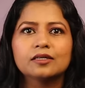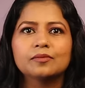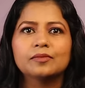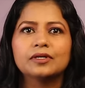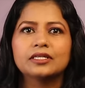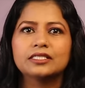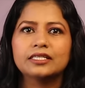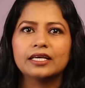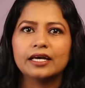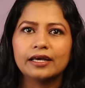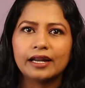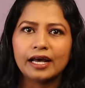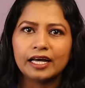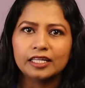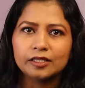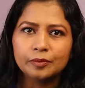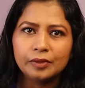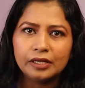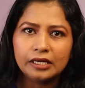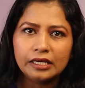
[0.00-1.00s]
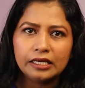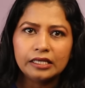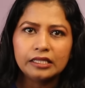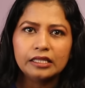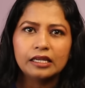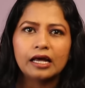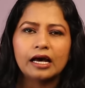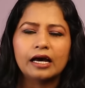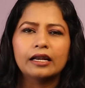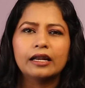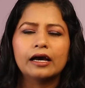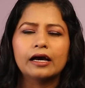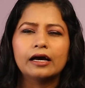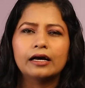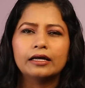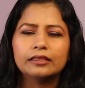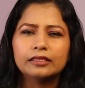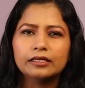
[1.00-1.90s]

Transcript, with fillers: समस्या रात में नींद ना आना